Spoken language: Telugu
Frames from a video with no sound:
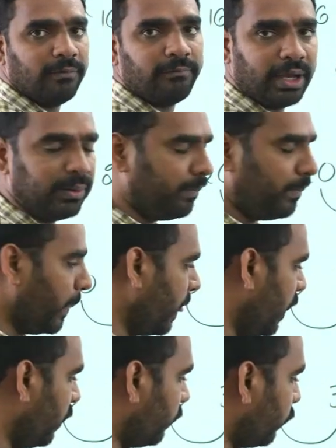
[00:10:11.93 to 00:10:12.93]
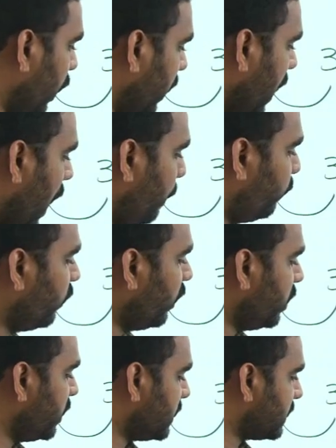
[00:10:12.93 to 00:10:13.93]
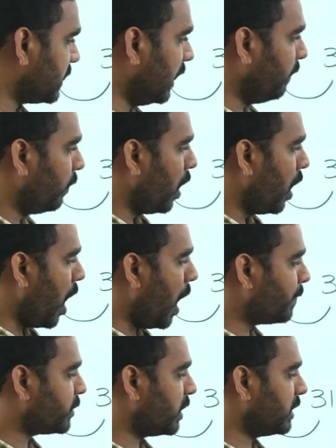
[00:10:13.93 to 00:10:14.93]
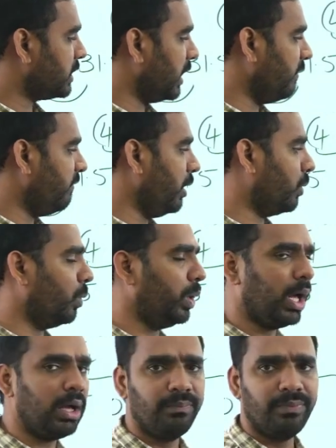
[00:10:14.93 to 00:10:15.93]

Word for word: ఫైవ్ సో ఇక్కడ అబ్జర్వ్ చేస్తే ఆప్షన్స్ ఏవి కూడా